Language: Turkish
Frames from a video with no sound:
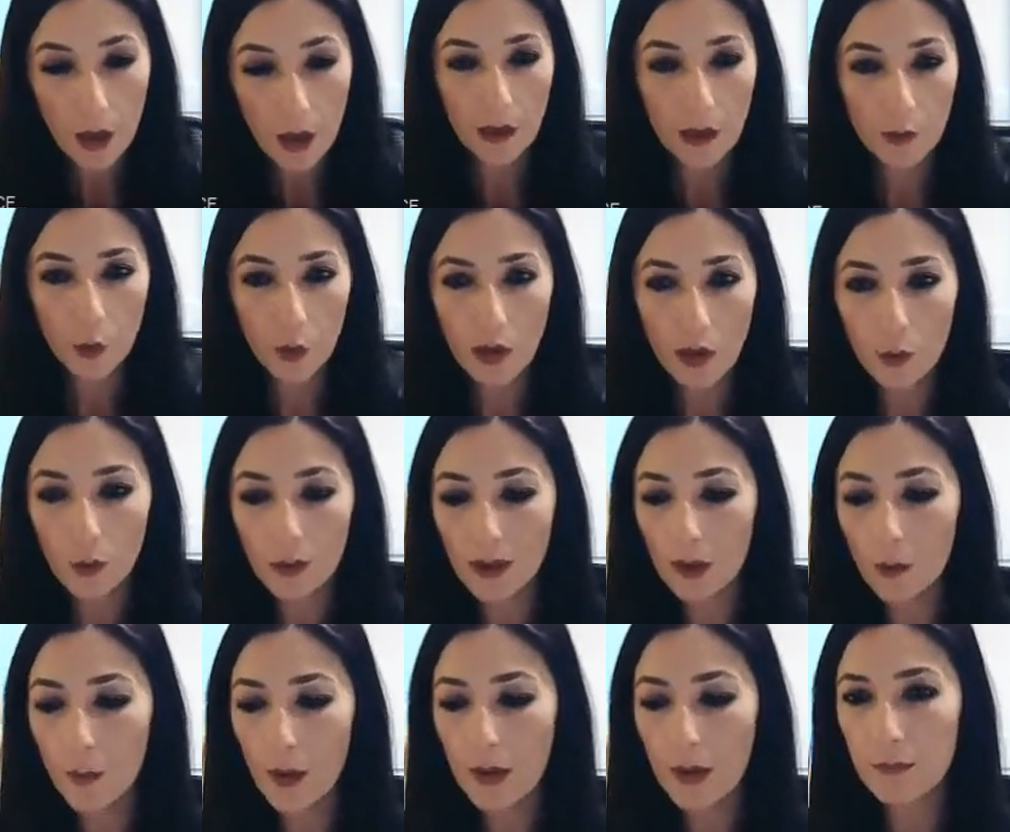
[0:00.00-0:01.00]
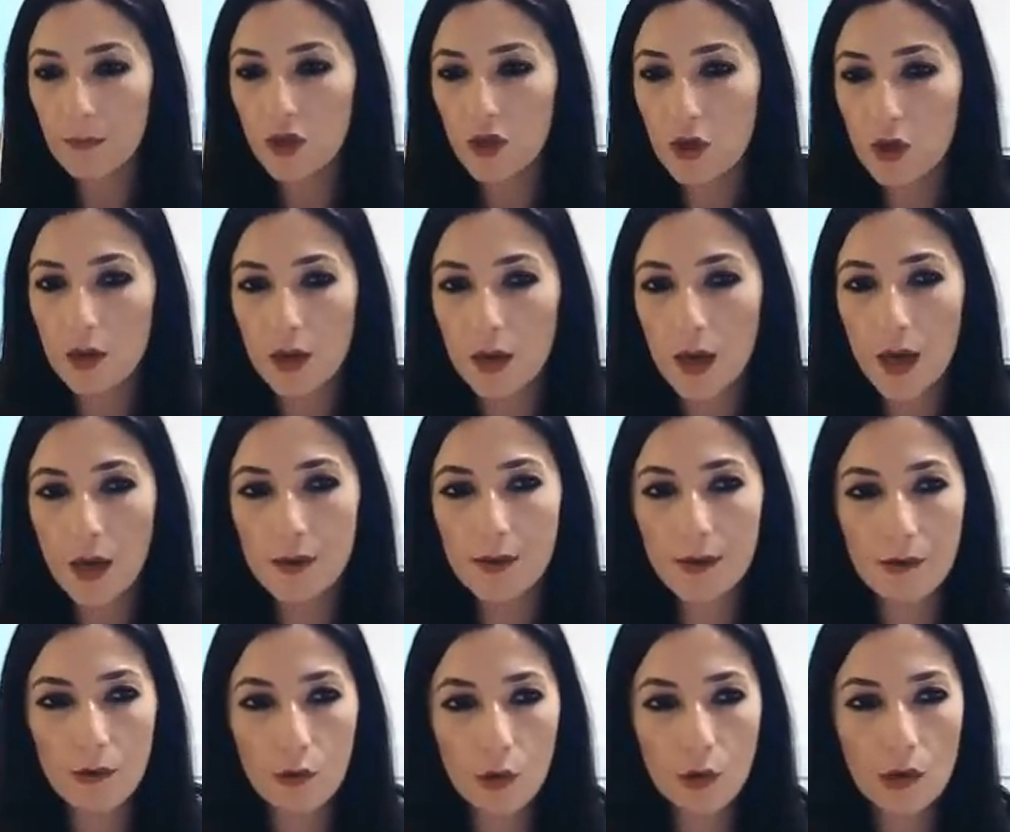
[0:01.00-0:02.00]
E, doğal olarak ben şiire
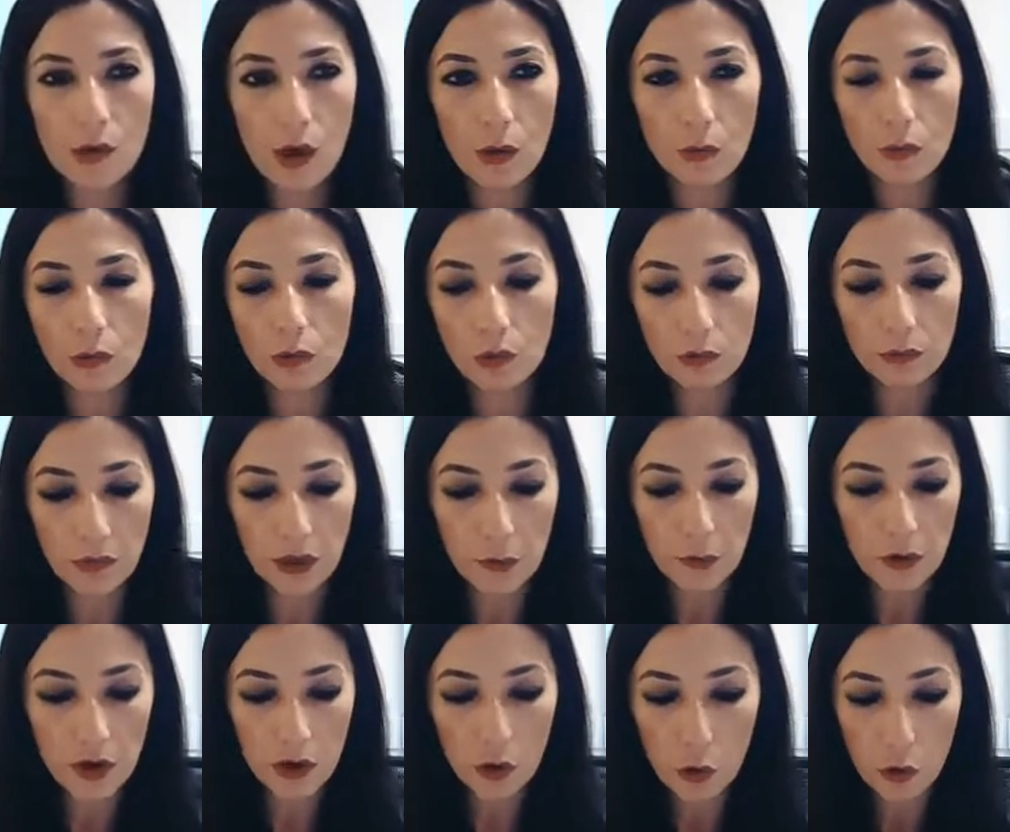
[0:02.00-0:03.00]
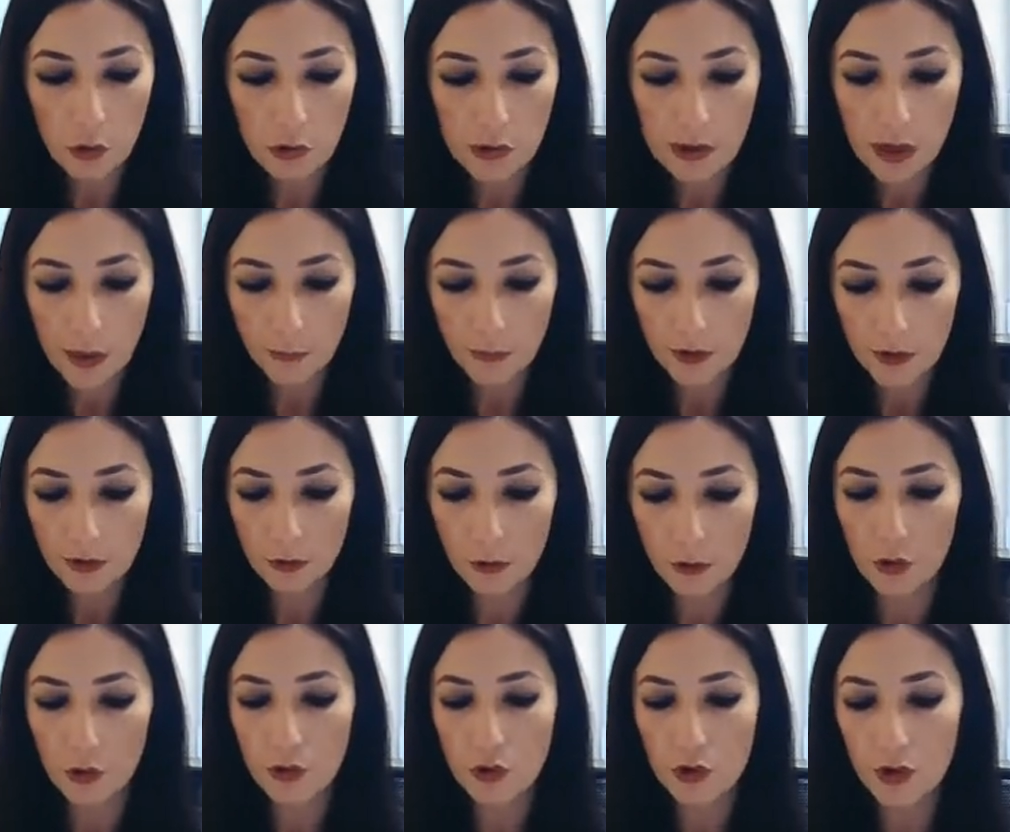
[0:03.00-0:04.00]
yansıtıyorsam bunu, benim için gözlemdir,
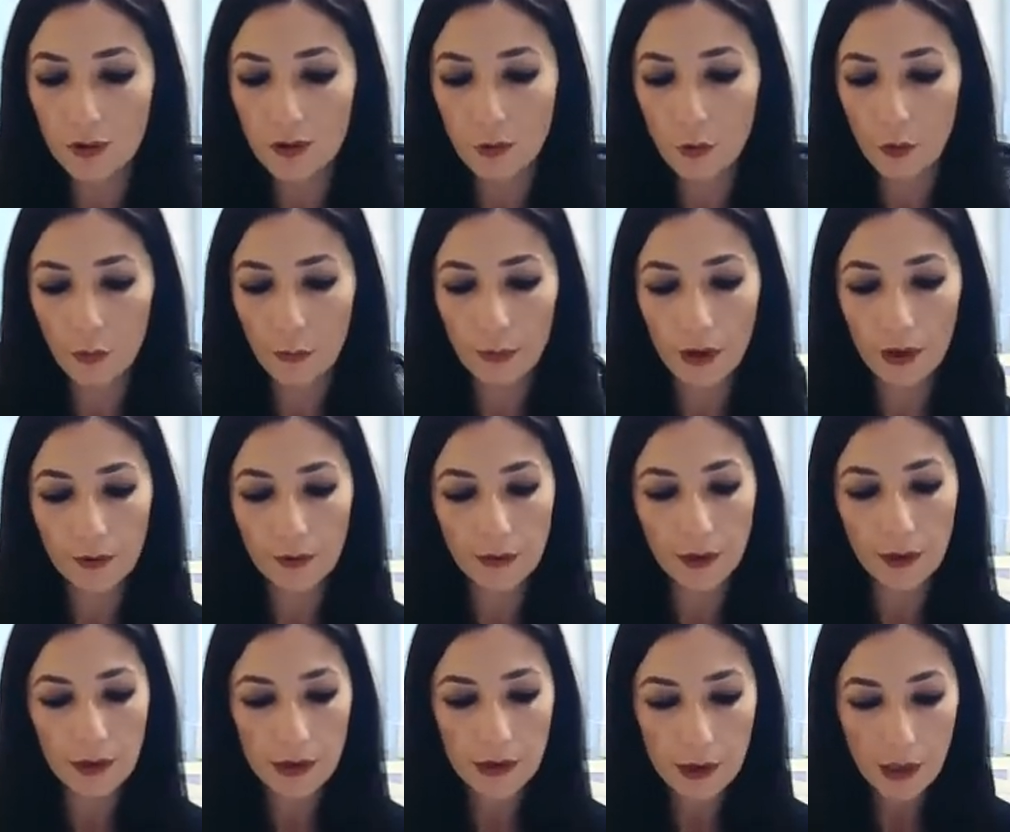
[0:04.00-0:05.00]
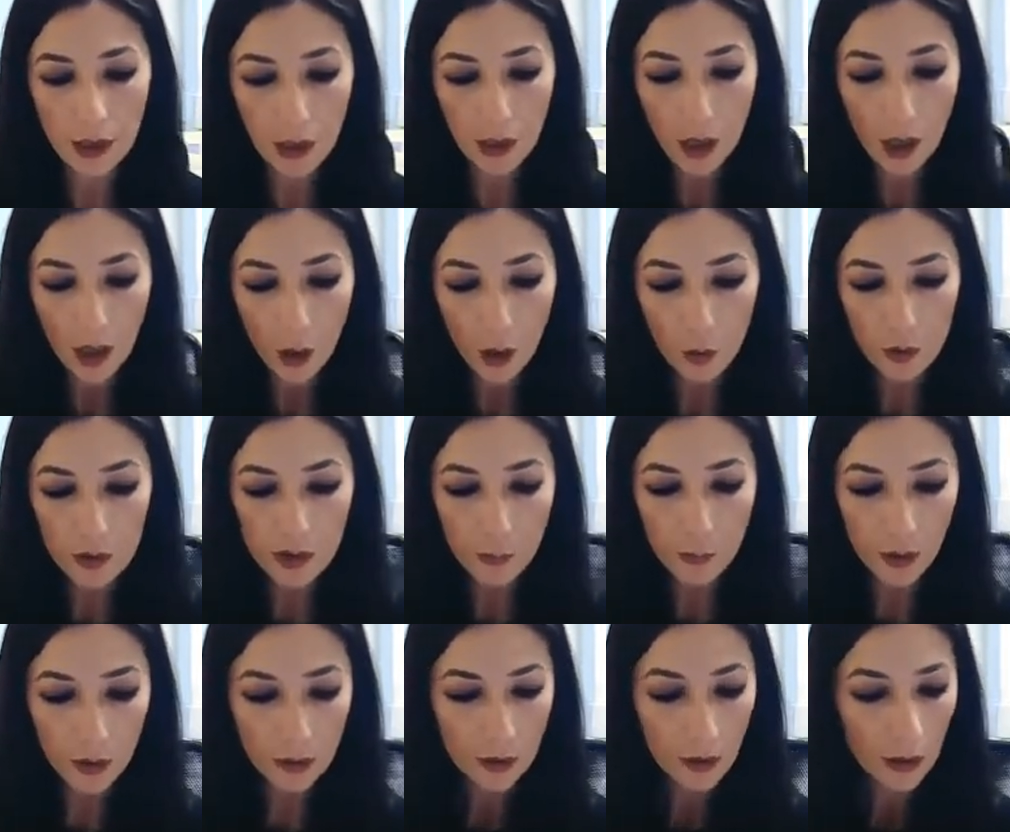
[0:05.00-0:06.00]
düşüncedir ön plandaysa o
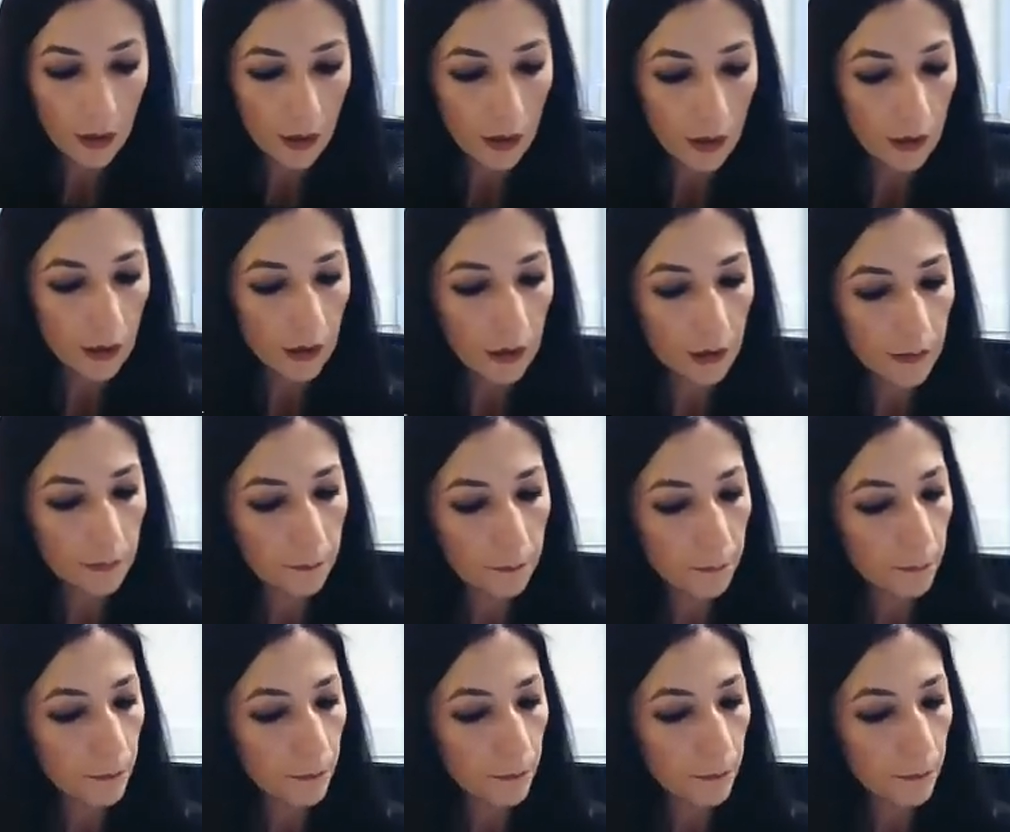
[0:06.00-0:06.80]
zaman e,